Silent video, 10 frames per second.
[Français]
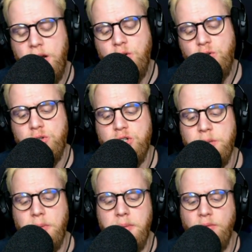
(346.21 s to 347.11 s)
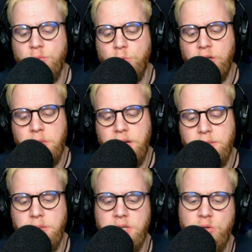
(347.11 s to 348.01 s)
Et une chose que j'aimerais bien vous montrer, mesdames
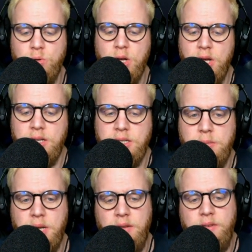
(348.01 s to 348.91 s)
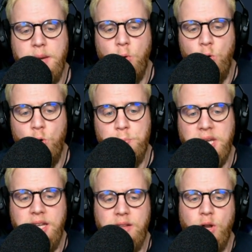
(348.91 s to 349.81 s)
et messieurs, c'est bien évidemment le
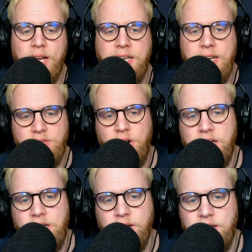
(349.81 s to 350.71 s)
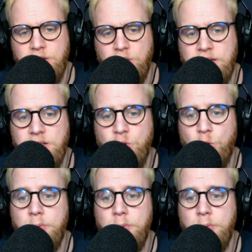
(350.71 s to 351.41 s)
prix de la caisse, voilà, qui vient de descendre à 16 euros.